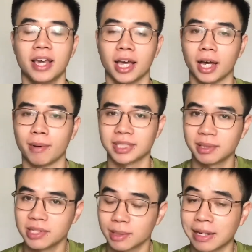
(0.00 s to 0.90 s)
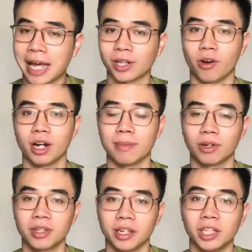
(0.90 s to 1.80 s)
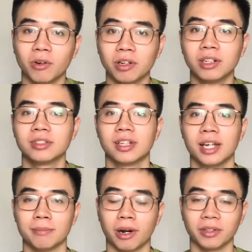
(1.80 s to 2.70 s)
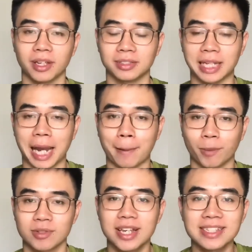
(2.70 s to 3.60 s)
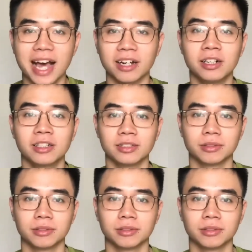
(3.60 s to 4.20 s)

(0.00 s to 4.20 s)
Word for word: à, bạn xem đi xem lại nó để bạn có thể hiểu hơn bạn có thể làm nó dễ dàng hơn